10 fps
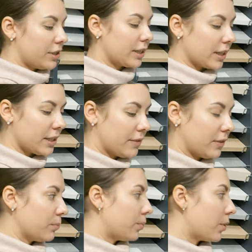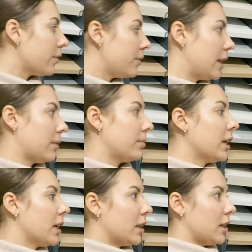декоративным профилем
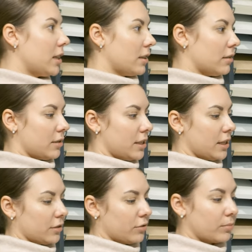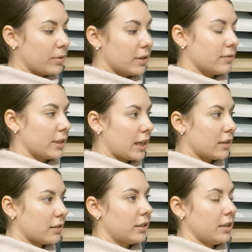и сделать, грубо
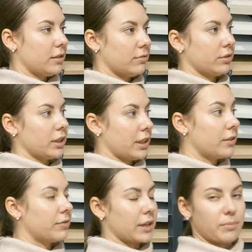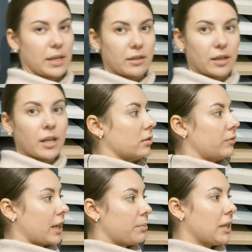говоря, три вот таких фрагмента.
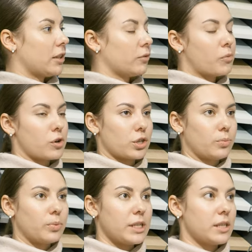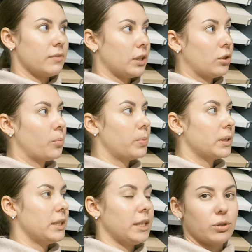Фрагментов может быть в одном
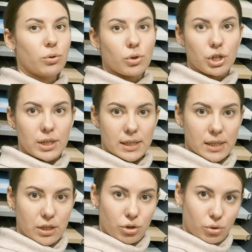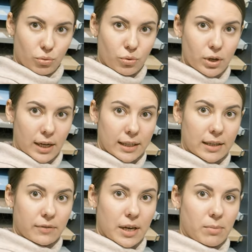полотне до шести штук
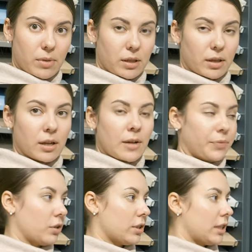одновременно, то есть